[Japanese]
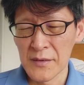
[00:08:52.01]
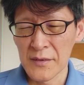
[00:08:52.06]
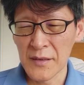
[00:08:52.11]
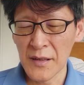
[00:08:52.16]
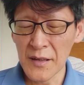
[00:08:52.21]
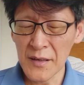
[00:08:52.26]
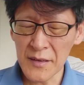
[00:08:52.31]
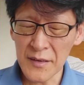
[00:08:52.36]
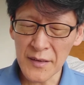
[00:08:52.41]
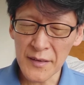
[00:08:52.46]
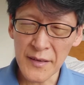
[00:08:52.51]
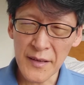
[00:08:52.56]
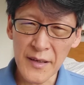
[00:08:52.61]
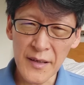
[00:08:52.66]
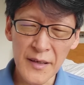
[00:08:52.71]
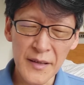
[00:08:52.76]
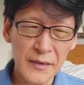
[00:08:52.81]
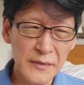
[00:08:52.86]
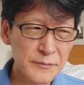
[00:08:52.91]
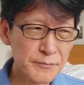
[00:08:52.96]
なんか
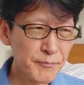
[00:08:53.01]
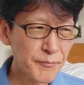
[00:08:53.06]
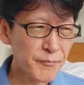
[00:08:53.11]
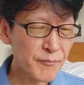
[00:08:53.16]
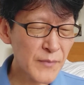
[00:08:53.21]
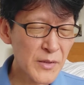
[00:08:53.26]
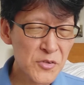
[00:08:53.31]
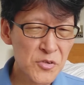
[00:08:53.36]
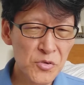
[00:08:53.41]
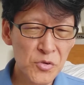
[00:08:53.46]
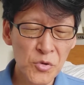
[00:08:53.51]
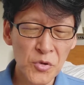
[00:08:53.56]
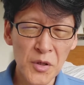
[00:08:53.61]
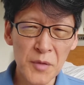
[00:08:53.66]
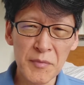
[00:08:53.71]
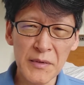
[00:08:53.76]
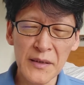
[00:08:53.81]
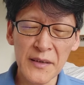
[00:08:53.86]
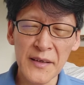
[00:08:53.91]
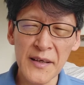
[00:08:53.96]
ね、まあ、ちょっとこ
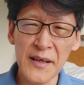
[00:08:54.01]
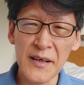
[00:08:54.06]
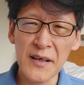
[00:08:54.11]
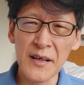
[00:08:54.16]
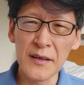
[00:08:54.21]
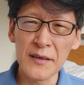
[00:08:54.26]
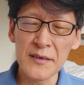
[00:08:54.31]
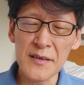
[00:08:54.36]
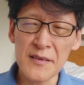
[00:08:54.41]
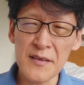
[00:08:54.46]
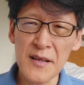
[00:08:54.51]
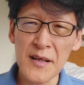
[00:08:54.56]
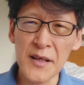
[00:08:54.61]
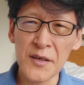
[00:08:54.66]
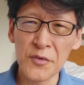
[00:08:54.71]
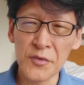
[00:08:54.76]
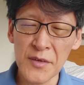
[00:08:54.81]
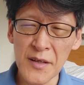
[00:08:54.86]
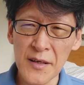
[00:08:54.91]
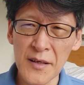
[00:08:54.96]
れまだ結果が出てな
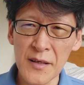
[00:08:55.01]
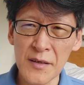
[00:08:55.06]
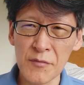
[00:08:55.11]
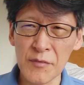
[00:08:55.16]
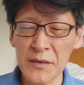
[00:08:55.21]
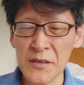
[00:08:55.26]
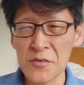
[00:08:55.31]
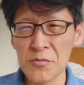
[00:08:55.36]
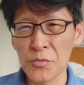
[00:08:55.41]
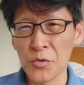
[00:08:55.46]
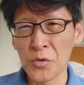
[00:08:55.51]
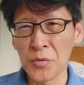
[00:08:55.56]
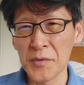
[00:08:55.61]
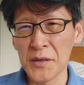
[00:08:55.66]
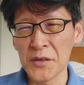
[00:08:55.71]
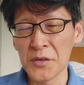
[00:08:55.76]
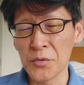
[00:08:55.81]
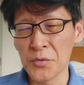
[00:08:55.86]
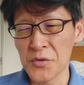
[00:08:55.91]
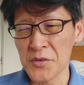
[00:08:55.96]
いのでね、私も
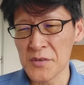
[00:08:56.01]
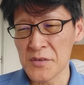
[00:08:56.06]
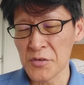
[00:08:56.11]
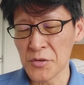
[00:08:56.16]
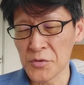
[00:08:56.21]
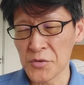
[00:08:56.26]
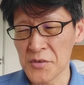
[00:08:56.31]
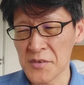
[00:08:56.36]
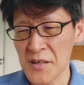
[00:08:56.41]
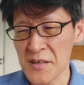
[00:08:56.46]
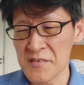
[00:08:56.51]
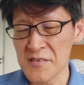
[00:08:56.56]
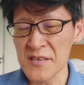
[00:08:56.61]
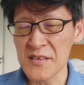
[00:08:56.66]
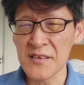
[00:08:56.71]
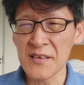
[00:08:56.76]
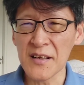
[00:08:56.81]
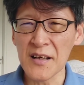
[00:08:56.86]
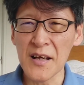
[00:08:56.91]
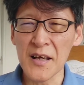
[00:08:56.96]
コメントをちょっと差し
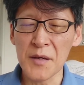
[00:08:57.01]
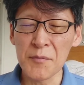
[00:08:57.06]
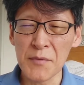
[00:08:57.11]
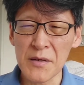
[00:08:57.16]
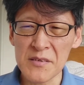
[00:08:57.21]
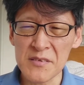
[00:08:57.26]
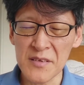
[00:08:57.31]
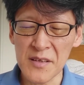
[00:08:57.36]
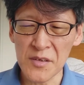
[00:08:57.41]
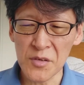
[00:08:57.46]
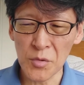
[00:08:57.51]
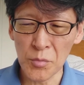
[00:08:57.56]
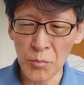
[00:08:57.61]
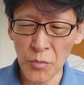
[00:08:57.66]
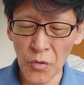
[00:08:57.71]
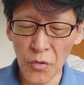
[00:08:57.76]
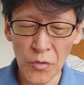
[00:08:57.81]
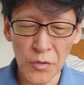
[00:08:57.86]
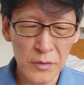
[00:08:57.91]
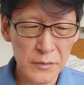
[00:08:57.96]
控えますけど
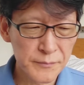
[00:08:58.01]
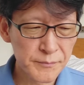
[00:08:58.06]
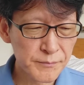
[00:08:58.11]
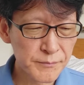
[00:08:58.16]
も、